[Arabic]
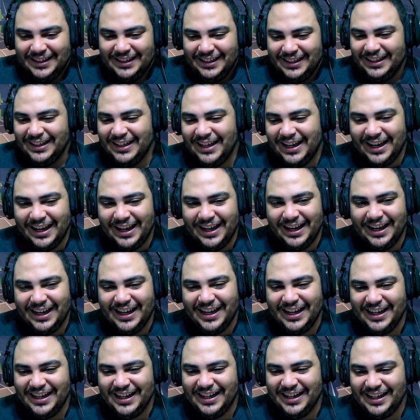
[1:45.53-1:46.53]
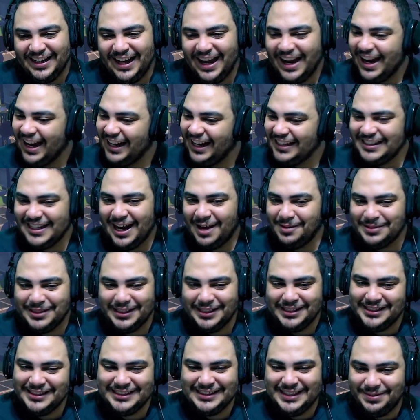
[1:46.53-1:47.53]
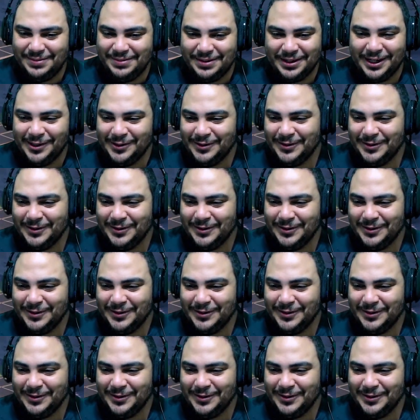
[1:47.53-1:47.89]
ياه انا عايز العب صديق السمكة قوي